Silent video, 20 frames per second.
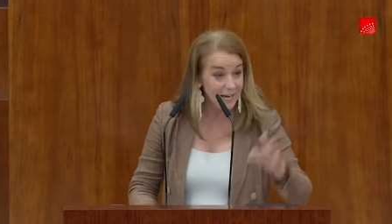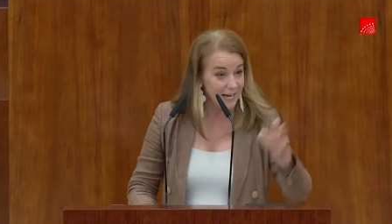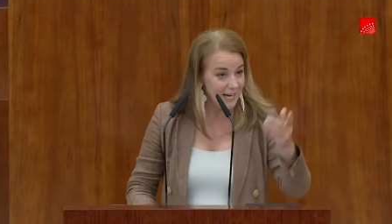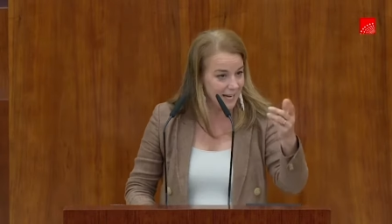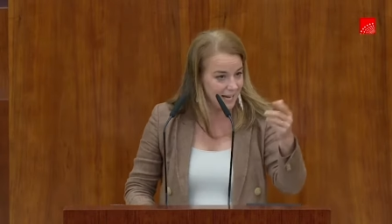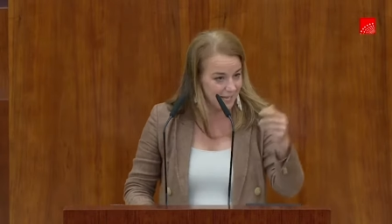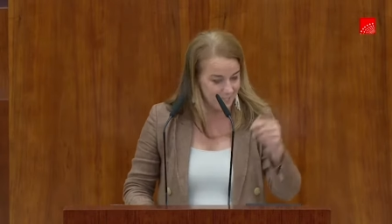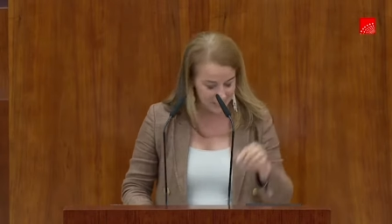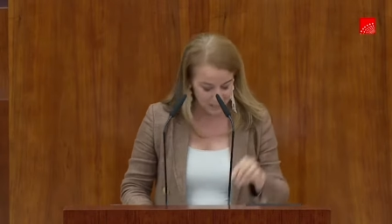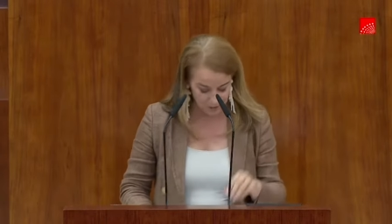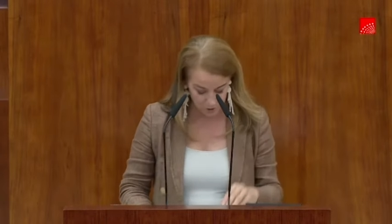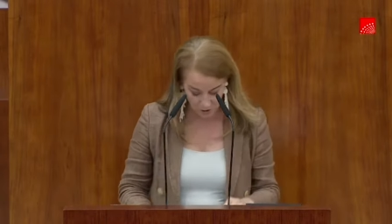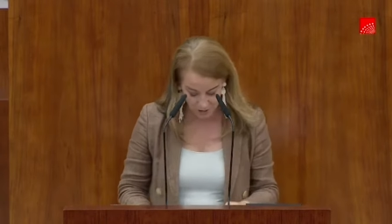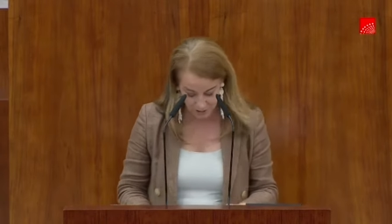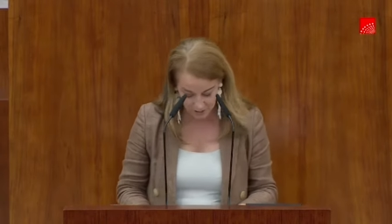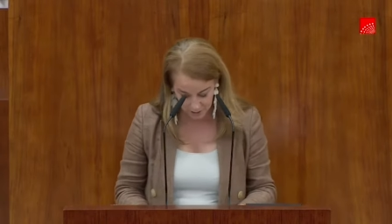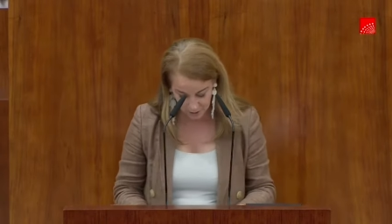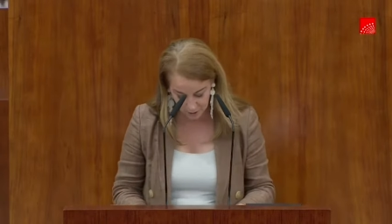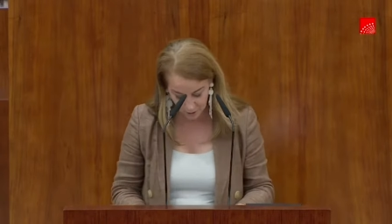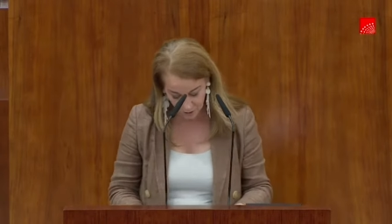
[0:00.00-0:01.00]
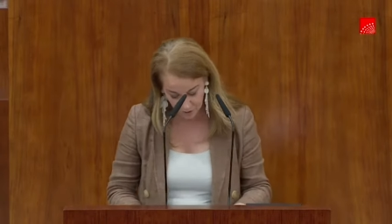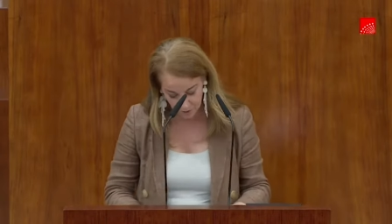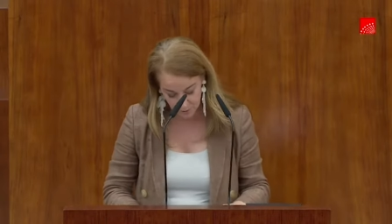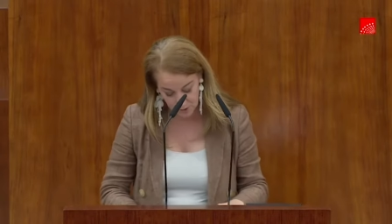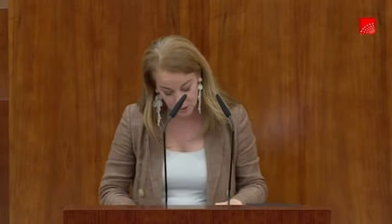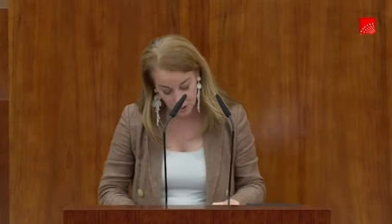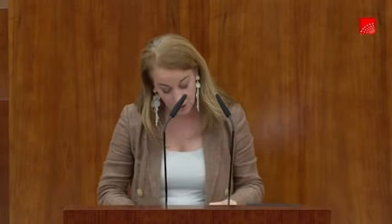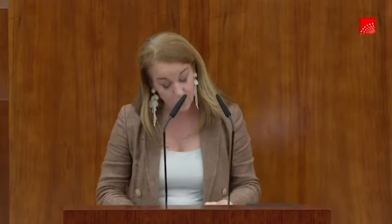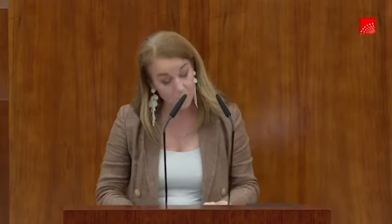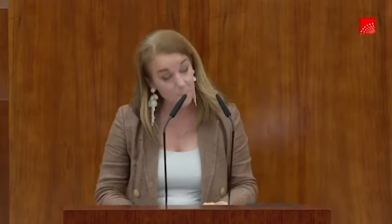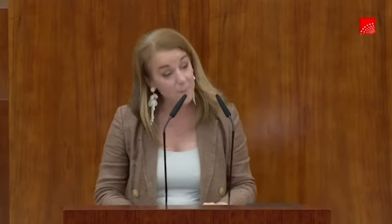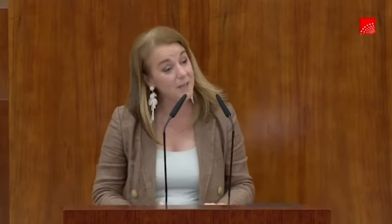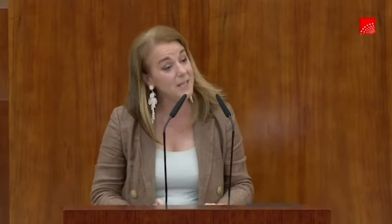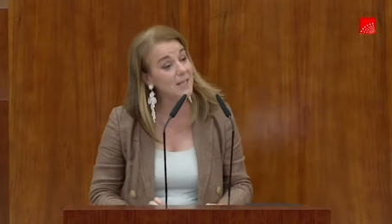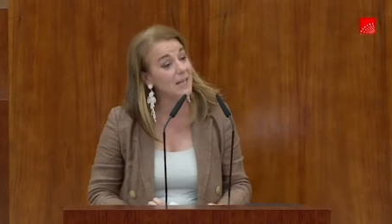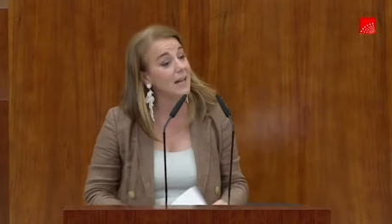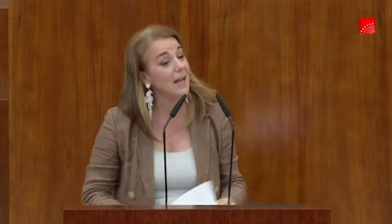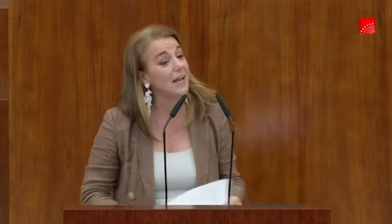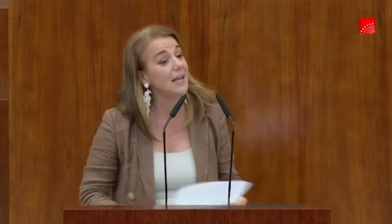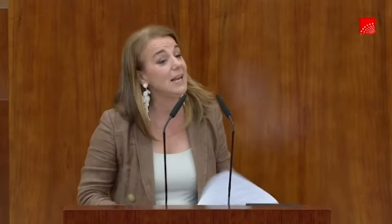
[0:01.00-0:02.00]
le han dado la razón a nuestra
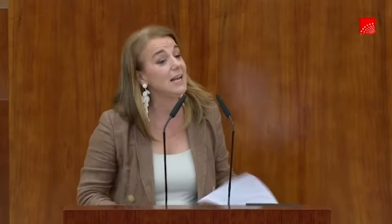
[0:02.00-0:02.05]
compañera.